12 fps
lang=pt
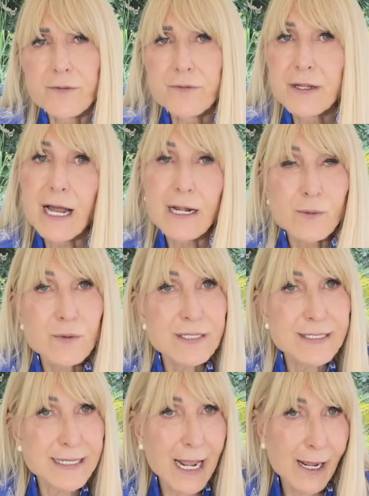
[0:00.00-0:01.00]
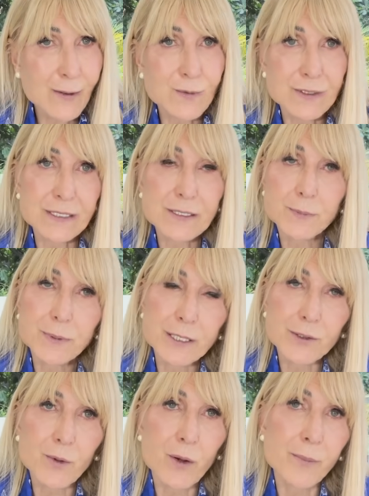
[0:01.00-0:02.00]
ficaram cegos
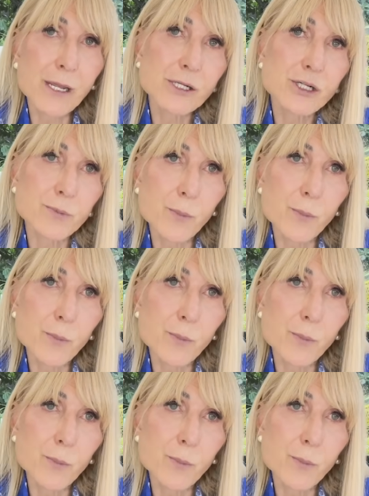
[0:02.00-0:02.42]
espiritualmente,